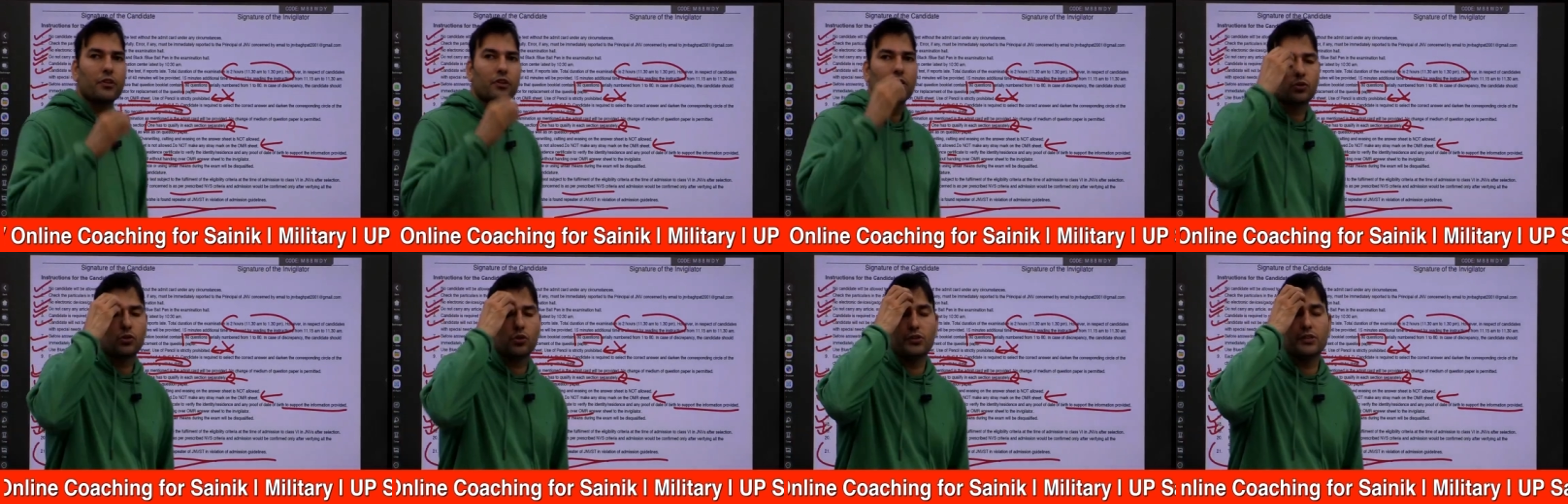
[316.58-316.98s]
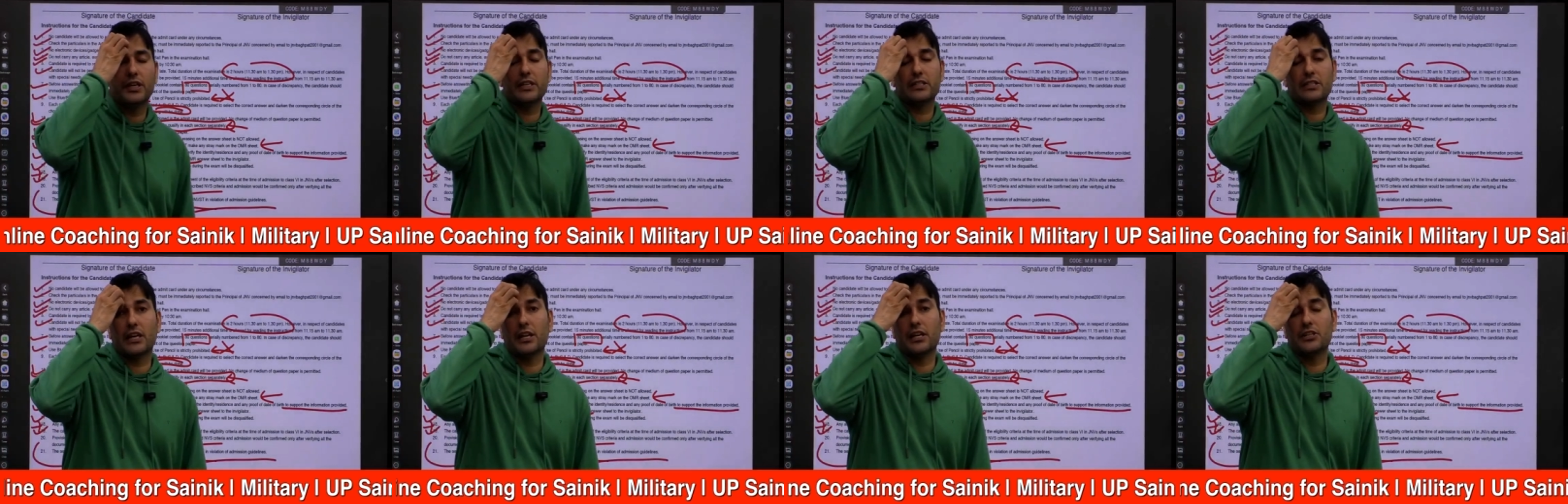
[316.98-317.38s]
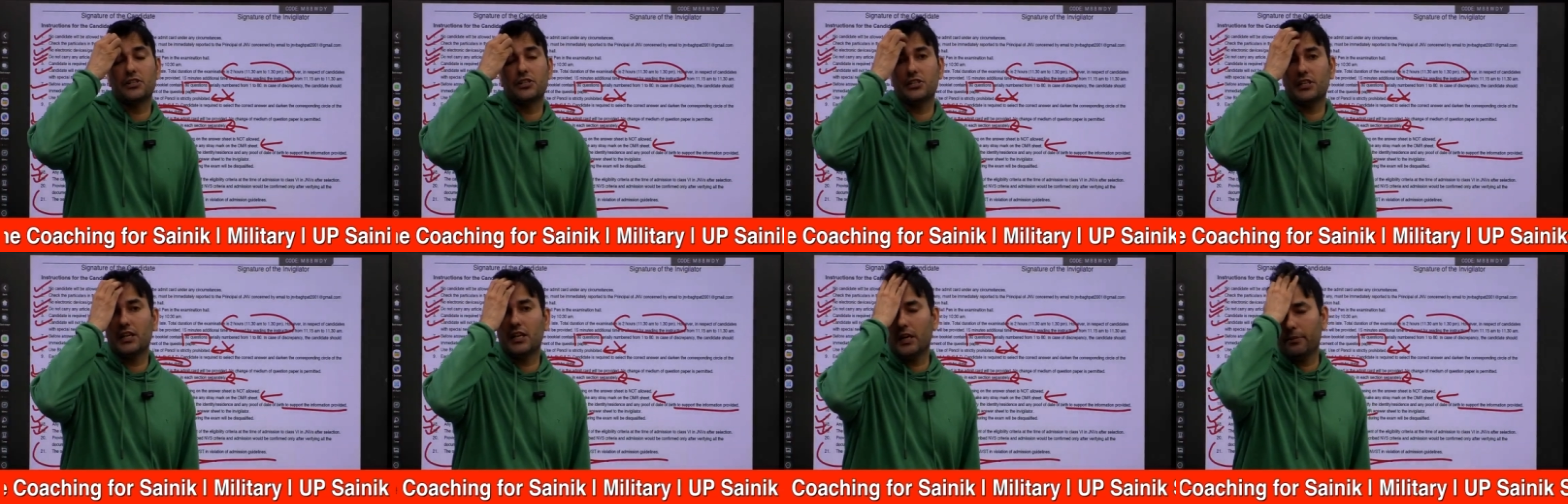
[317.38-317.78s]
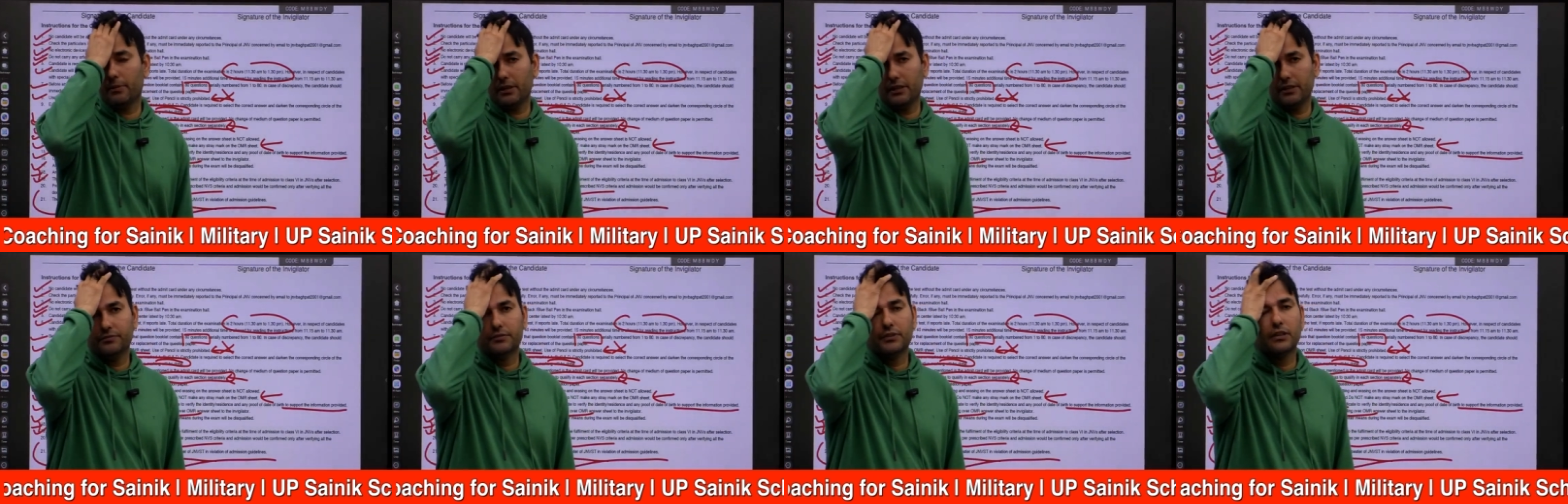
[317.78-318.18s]
तो ये सारी चीजें हैं भाई
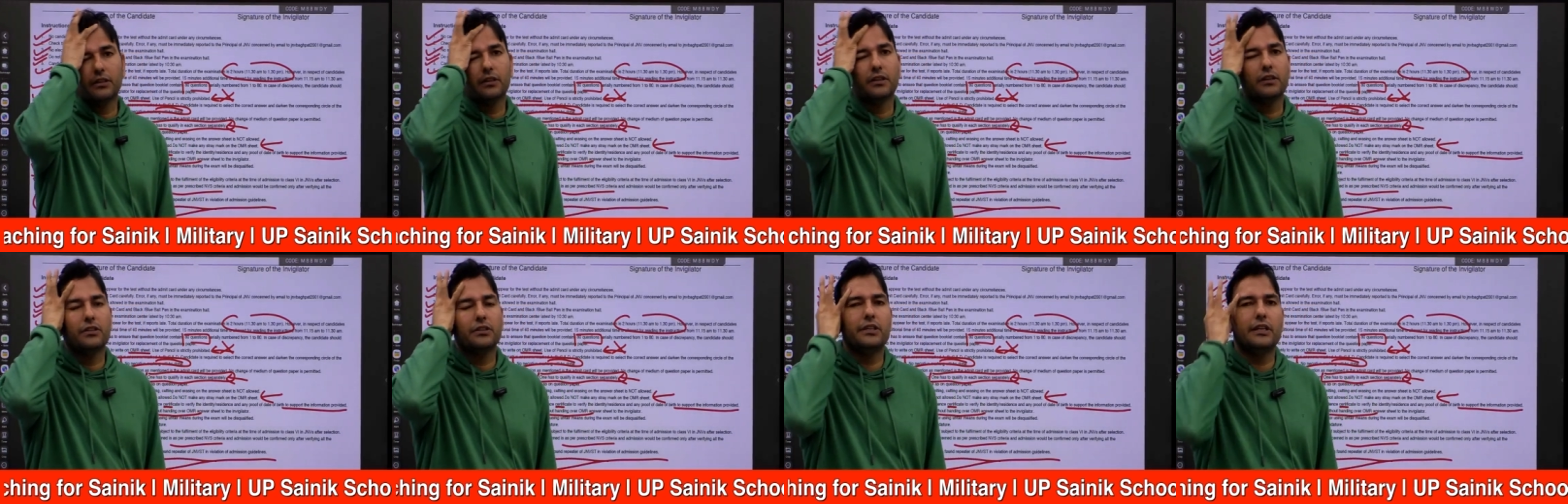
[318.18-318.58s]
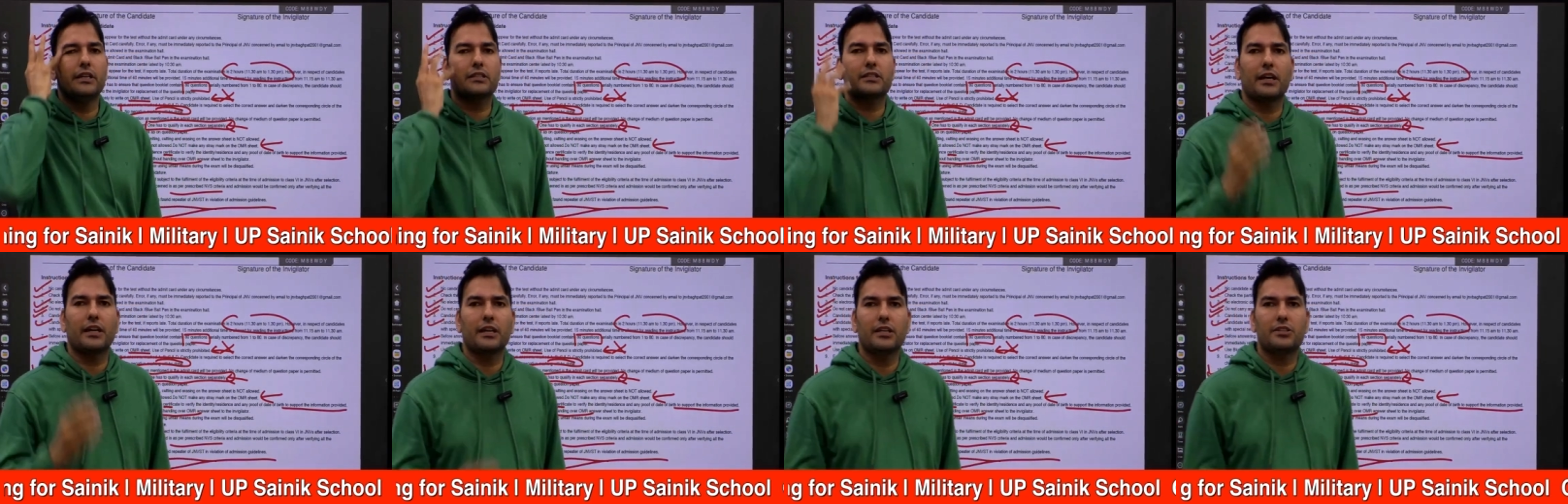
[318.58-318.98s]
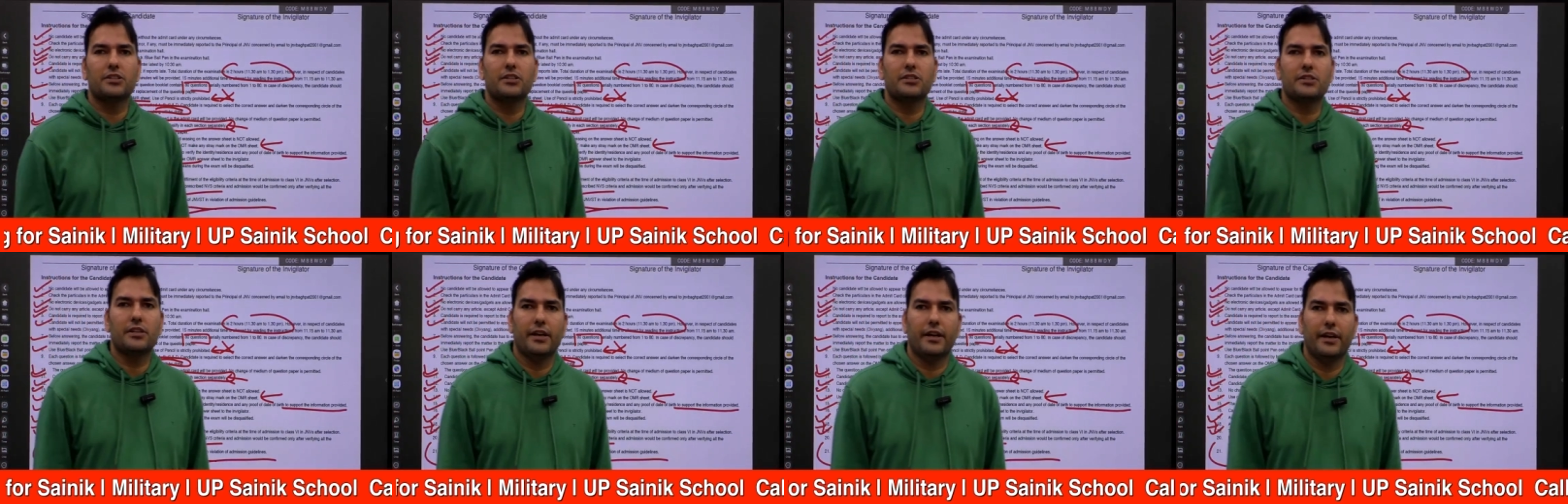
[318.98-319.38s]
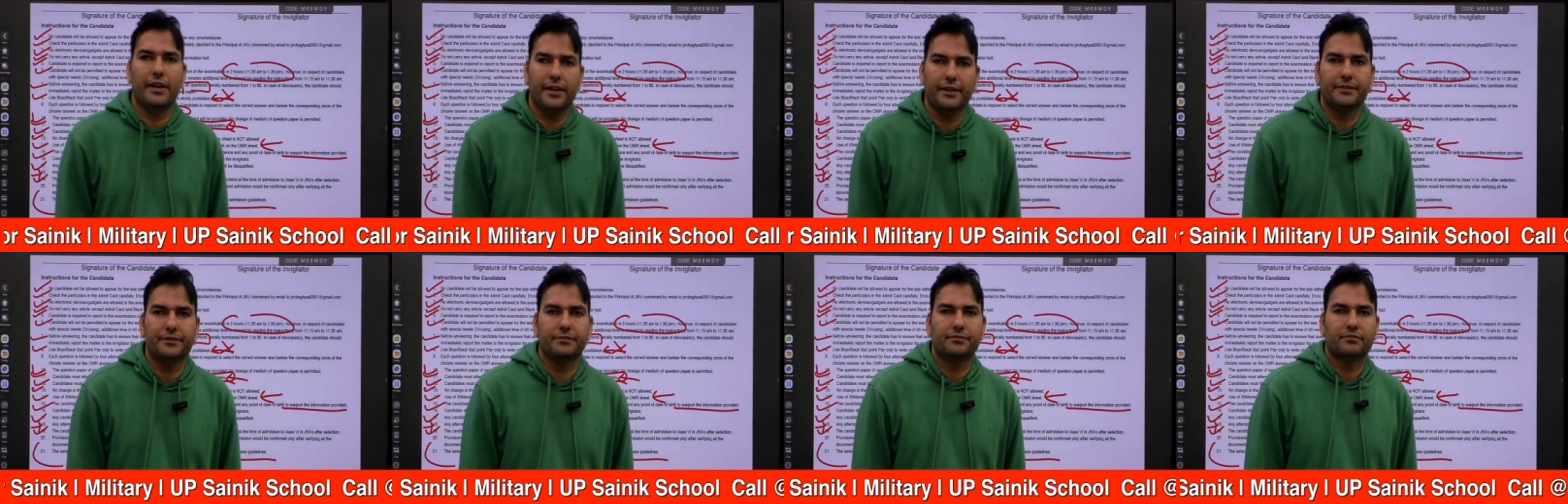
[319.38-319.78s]
ये सारी चीजें हैं
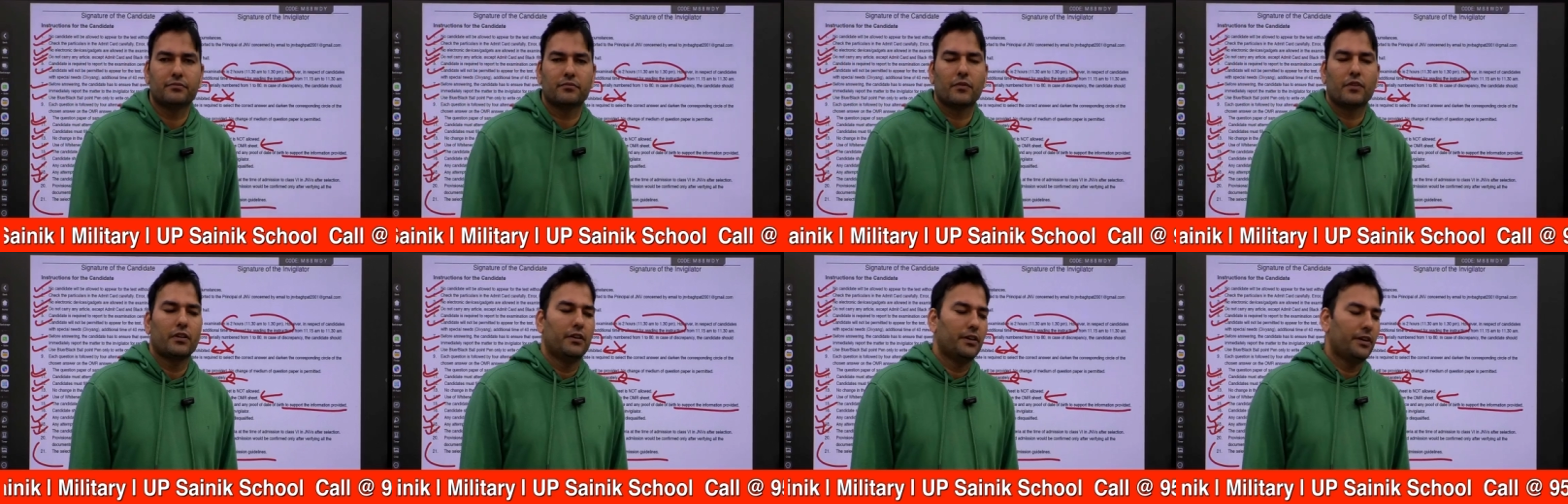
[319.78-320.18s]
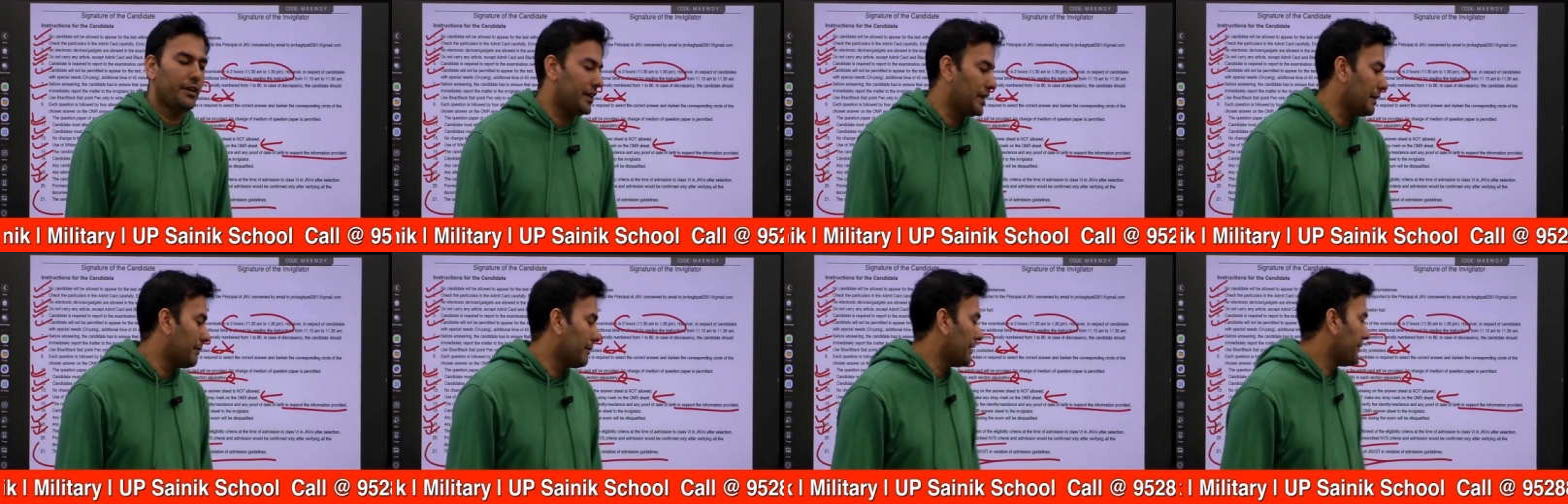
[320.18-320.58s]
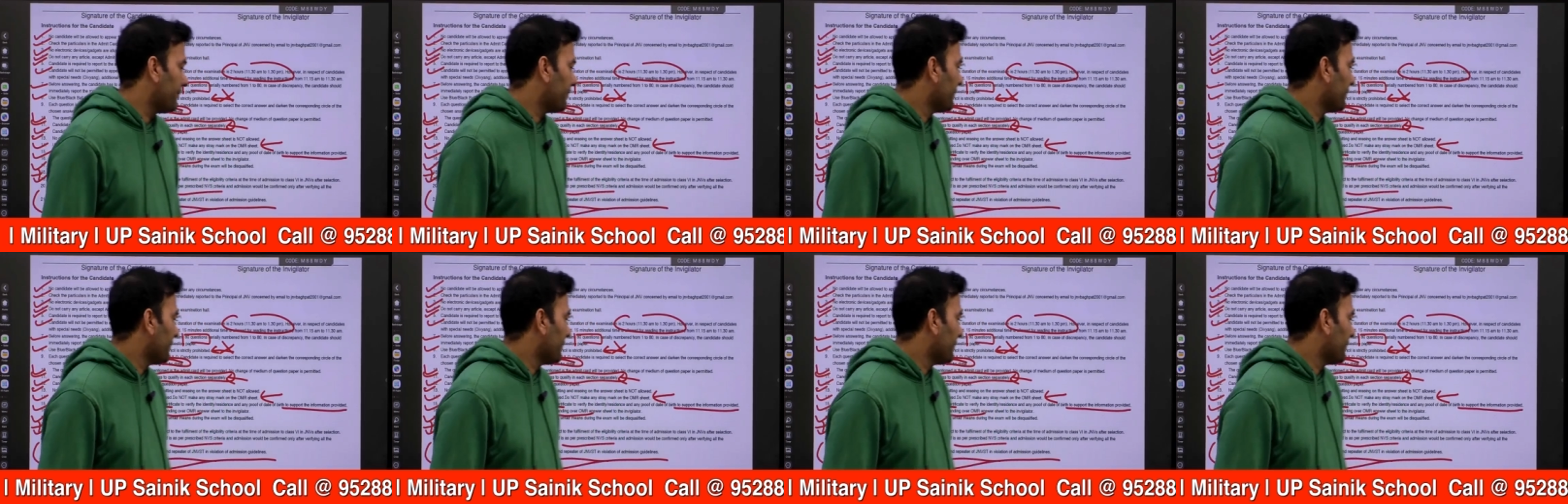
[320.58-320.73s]
ठीक है भाई